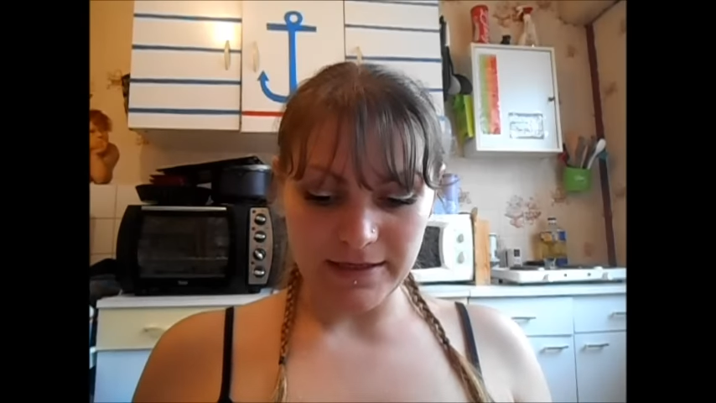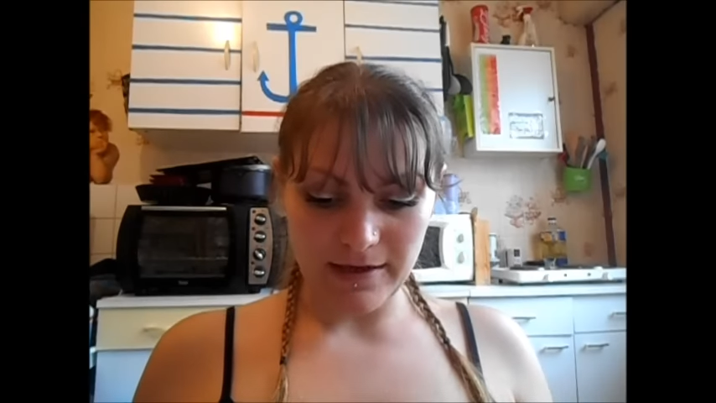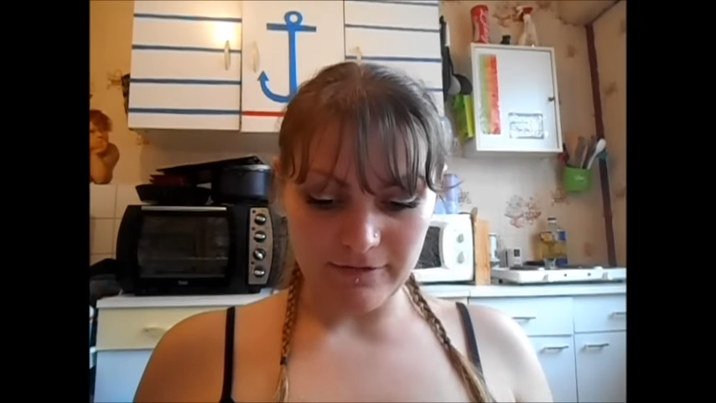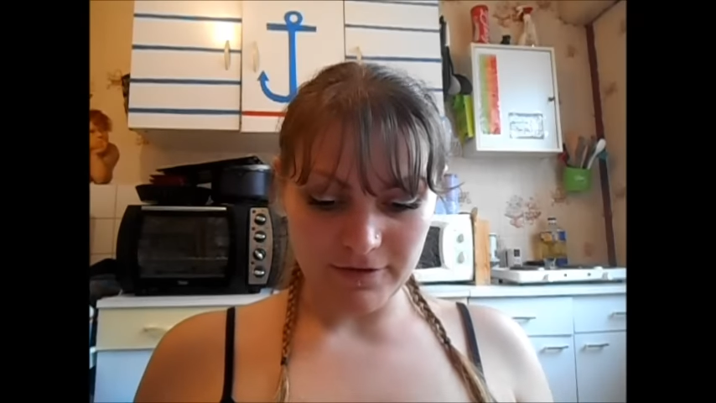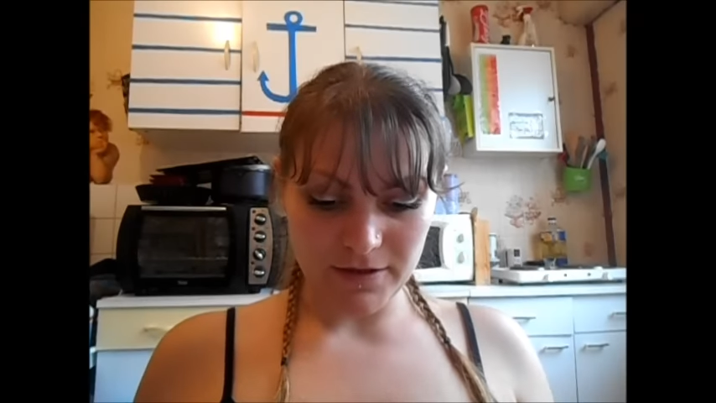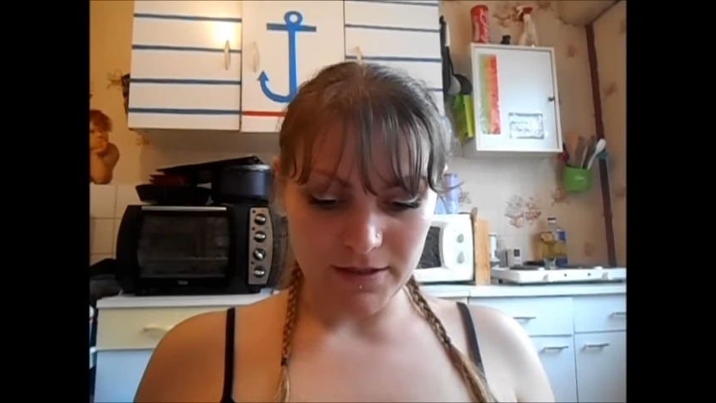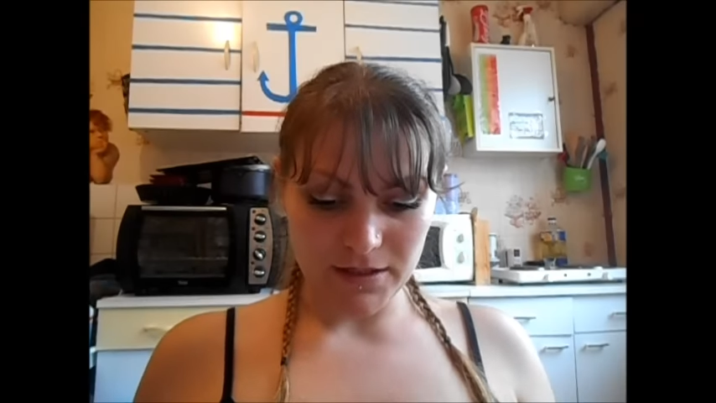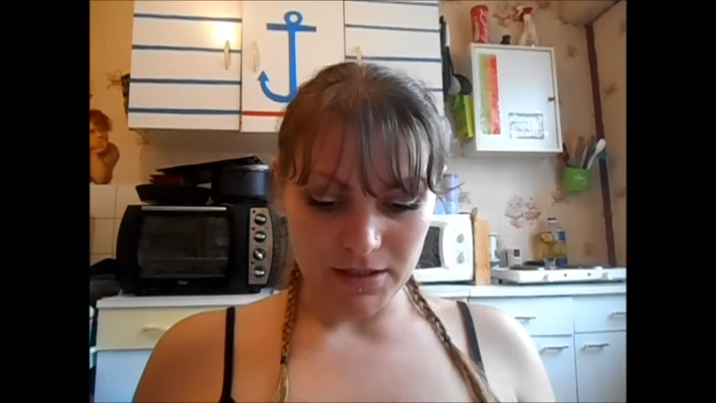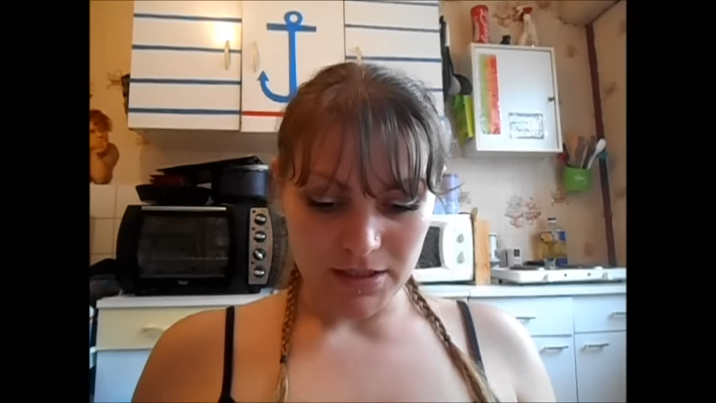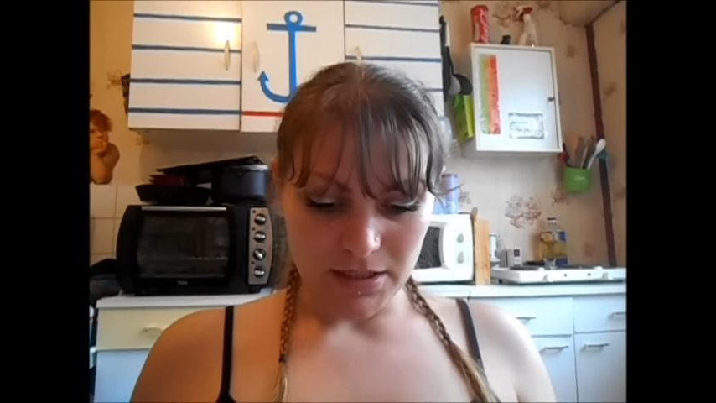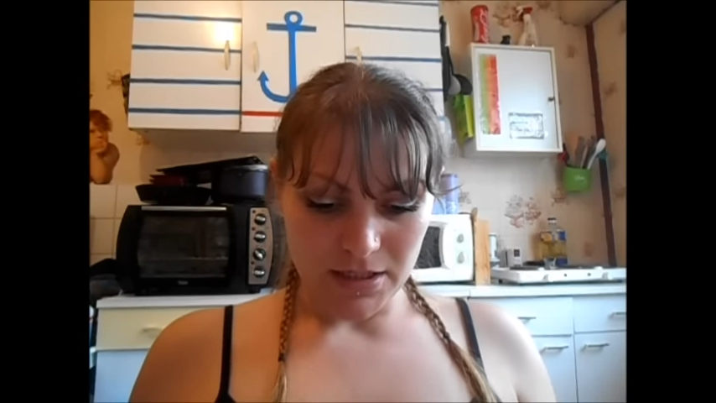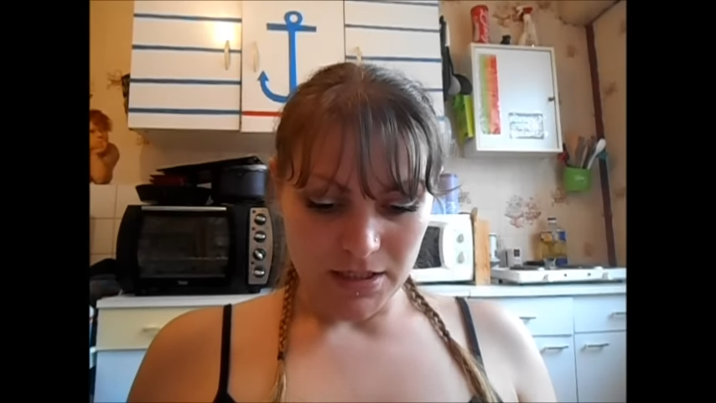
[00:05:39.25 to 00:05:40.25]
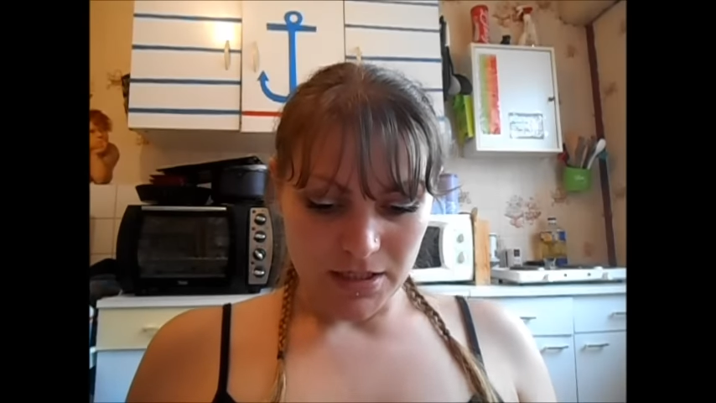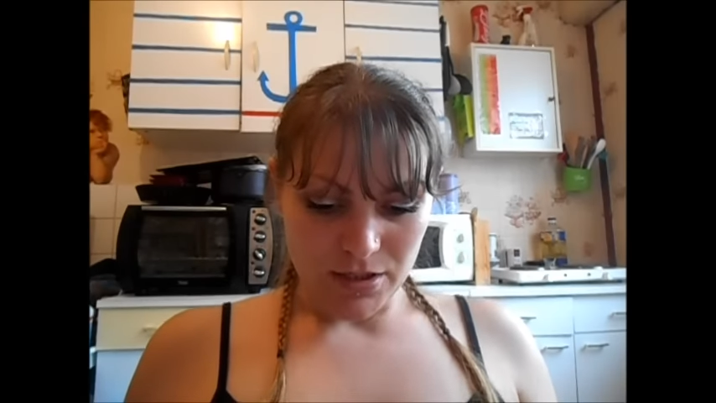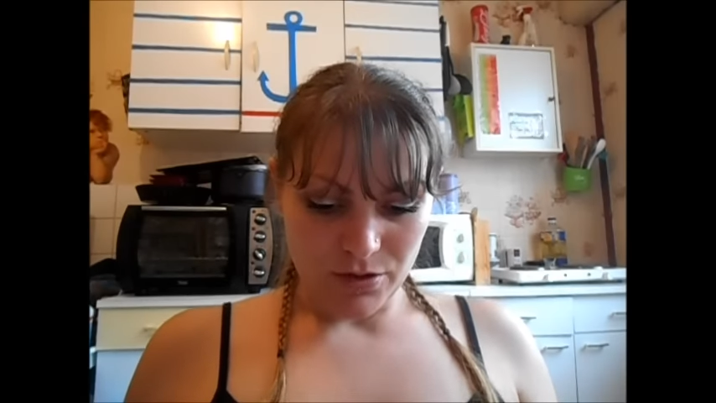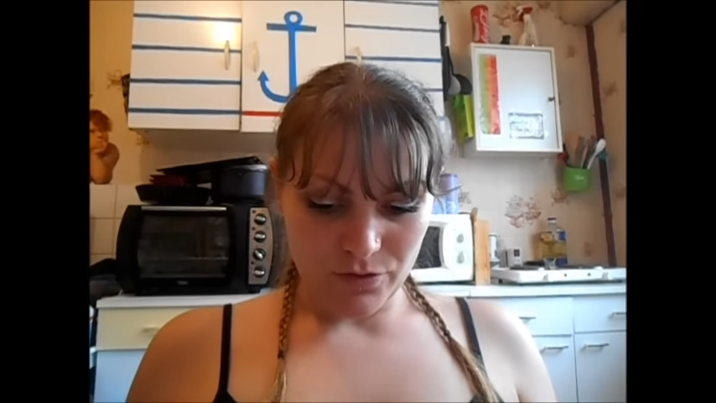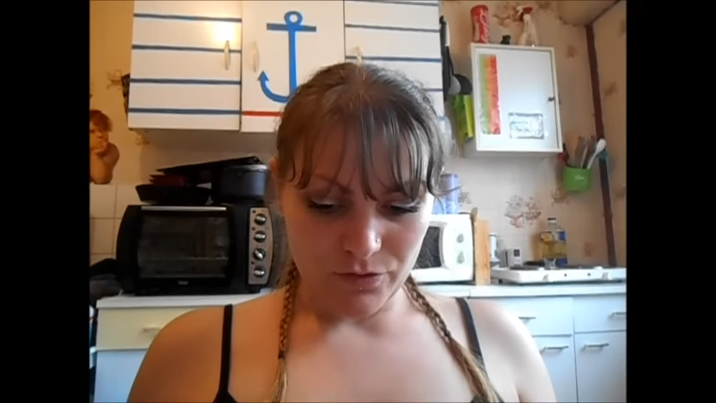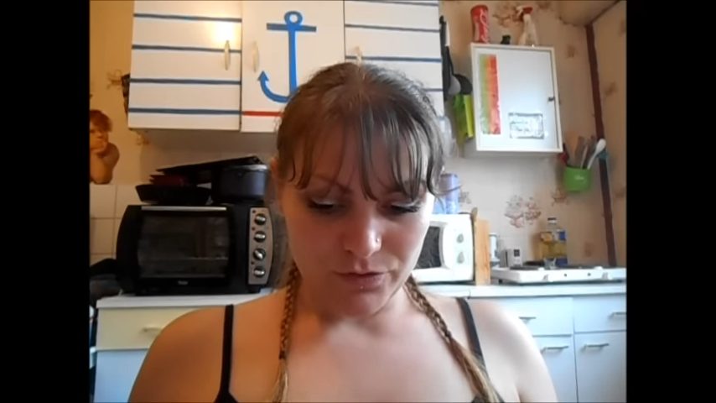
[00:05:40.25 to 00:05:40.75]
lèvres.
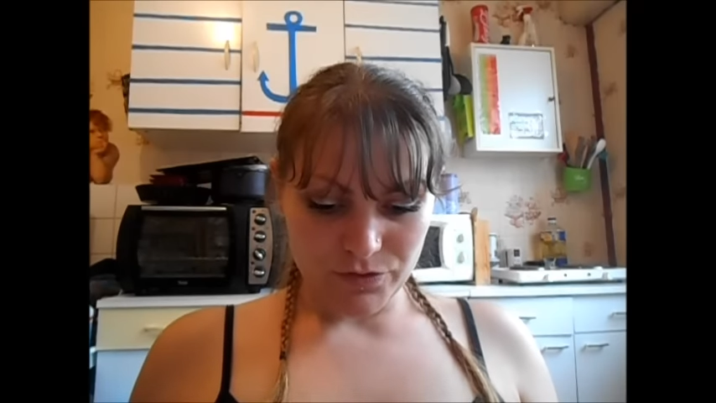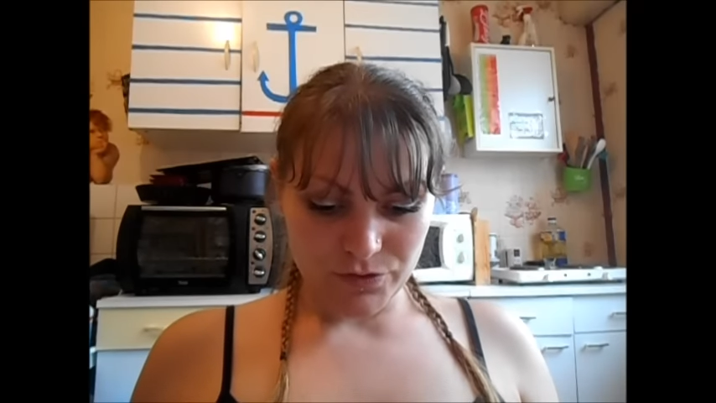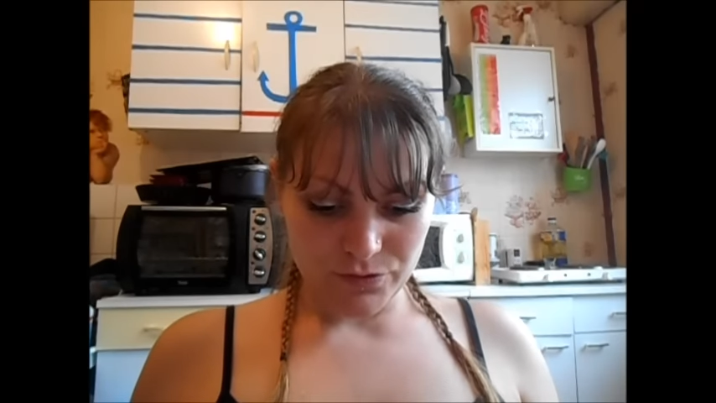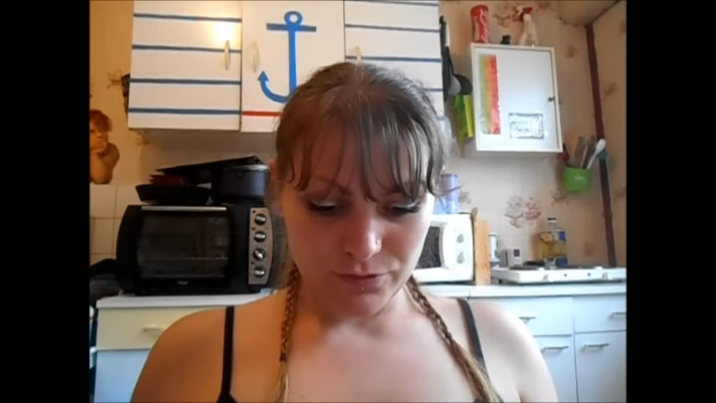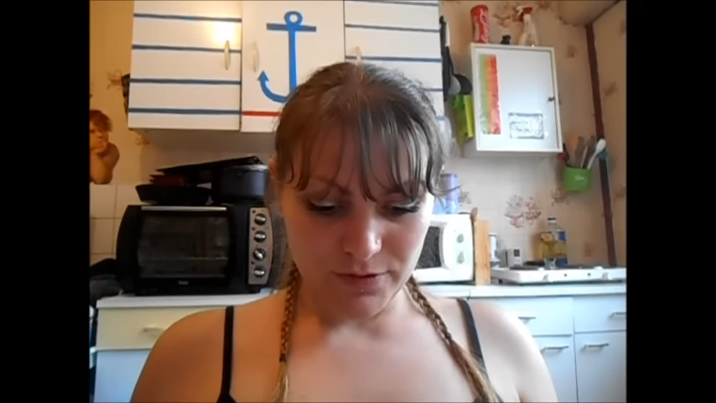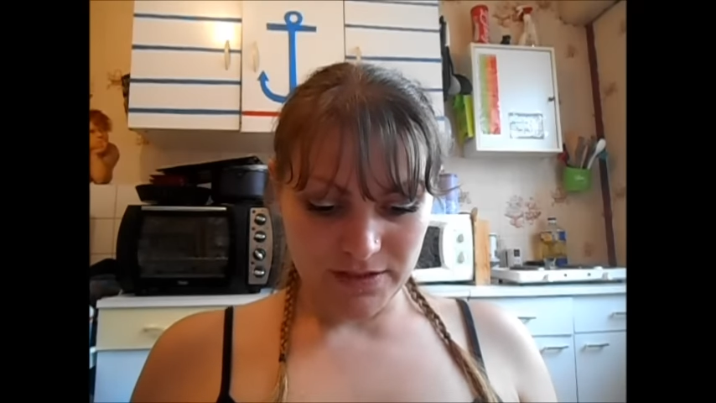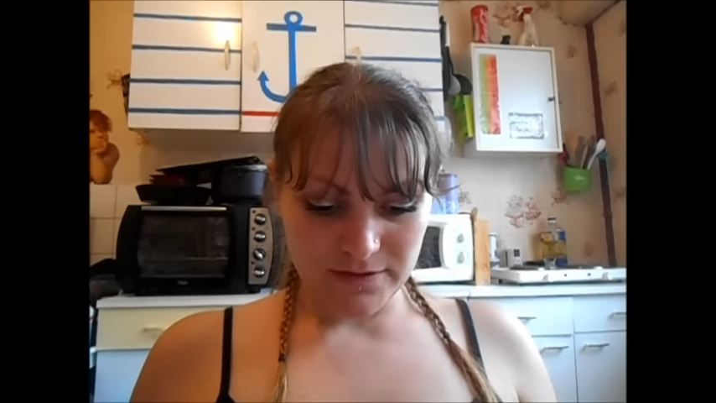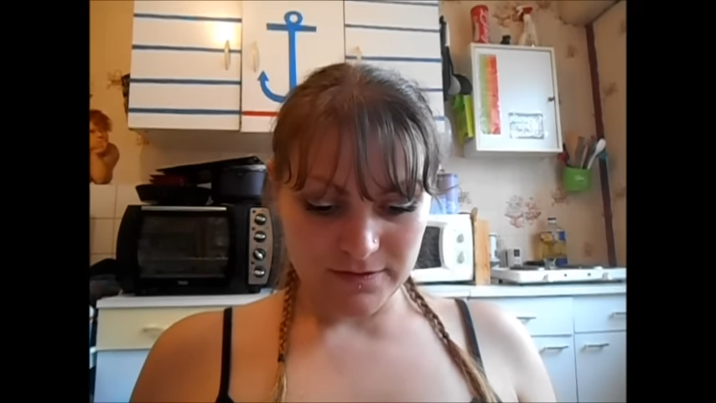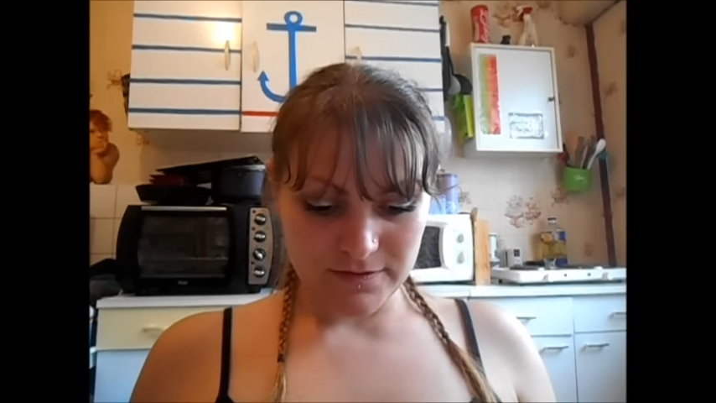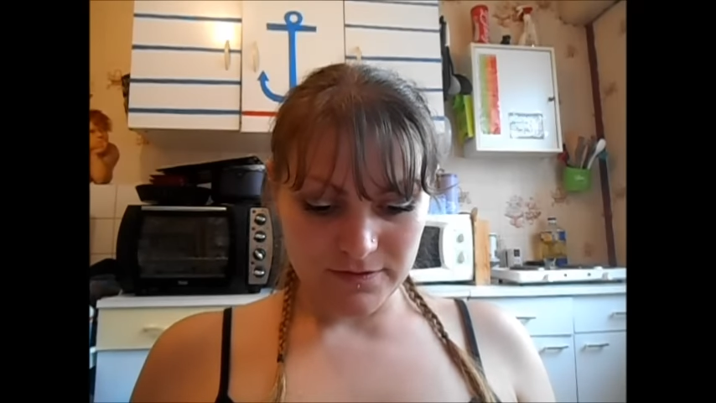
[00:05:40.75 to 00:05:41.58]
Ensuite,